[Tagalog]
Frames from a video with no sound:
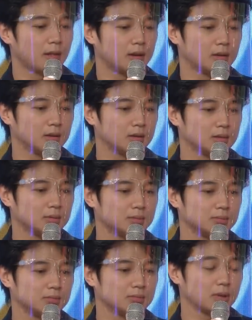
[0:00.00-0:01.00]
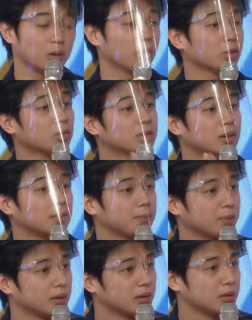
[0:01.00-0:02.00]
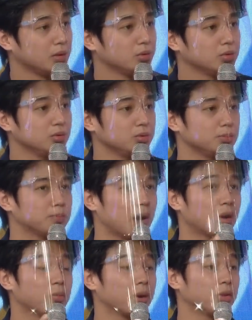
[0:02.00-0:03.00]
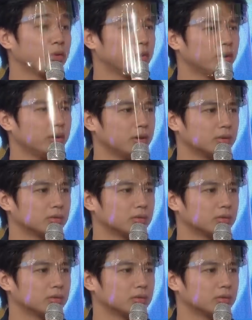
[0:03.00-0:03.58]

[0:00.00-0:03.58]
um, ikwento ko na, nung bago mag New Year,